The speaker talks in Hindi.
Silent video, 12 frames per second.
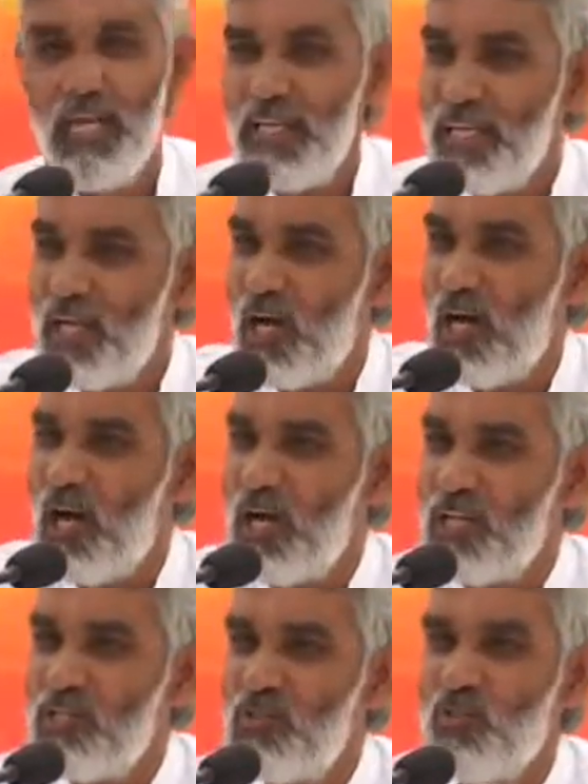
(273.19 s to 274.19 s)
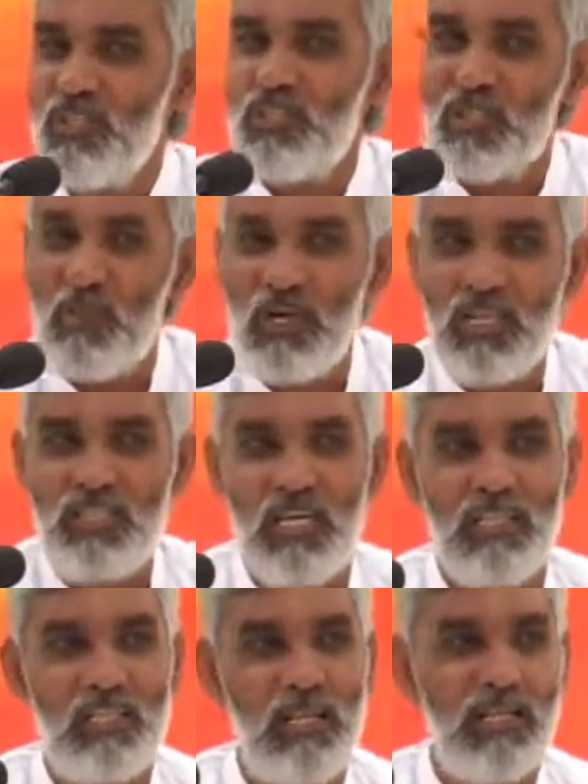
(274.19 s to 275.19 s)
लेकिन अर्जुन जमना
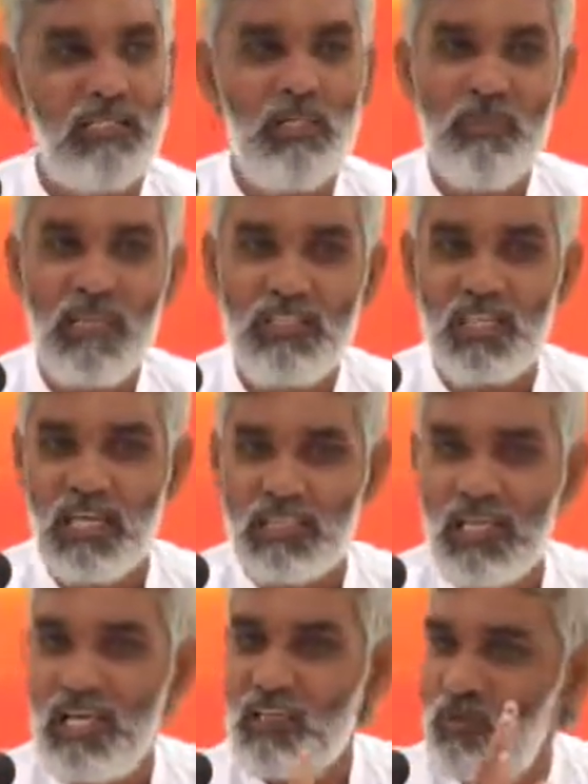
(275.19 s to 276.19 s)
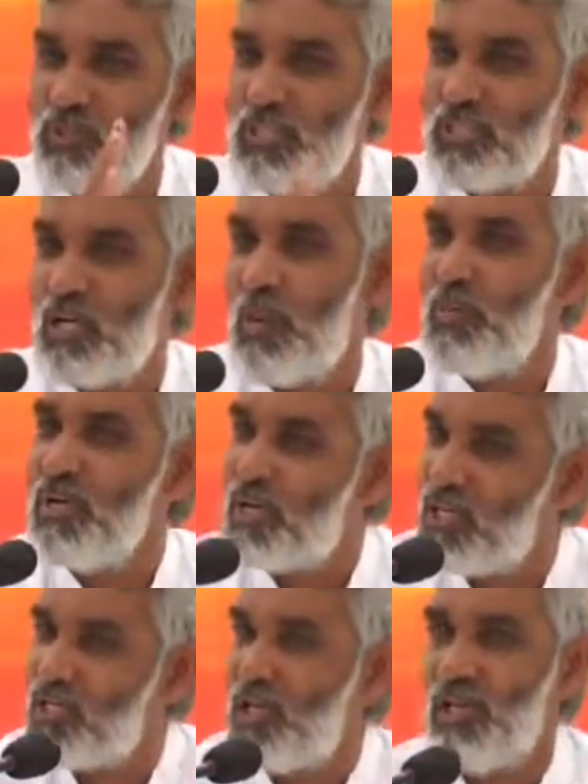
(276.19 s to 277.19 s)
चाहता है जमना चाहता है तो उसके सामने
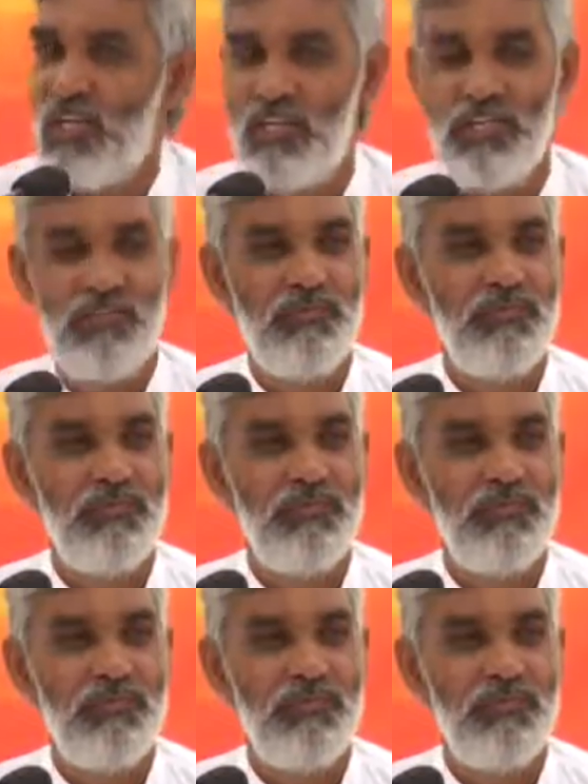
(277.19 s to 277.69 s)
खतरे हैं